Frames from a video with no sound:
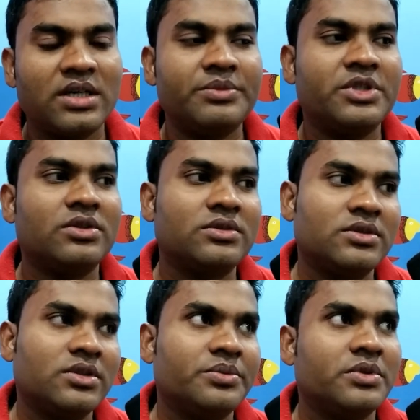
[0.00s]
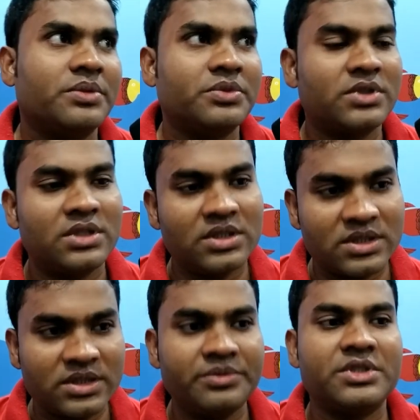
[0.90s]
আমি ডক্টর শফিউল্লাহ প্রধানের
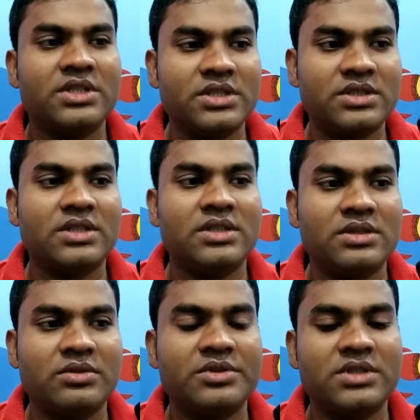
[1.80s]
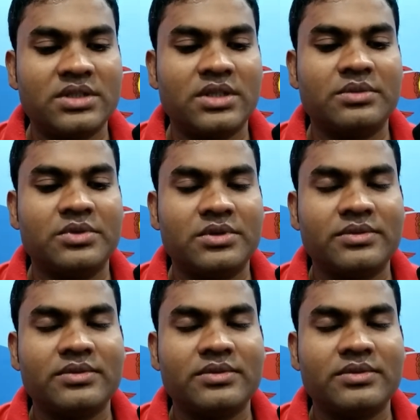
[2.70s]
কাছে আমি চিকিৎসাধীন অবস্থায় থাকবো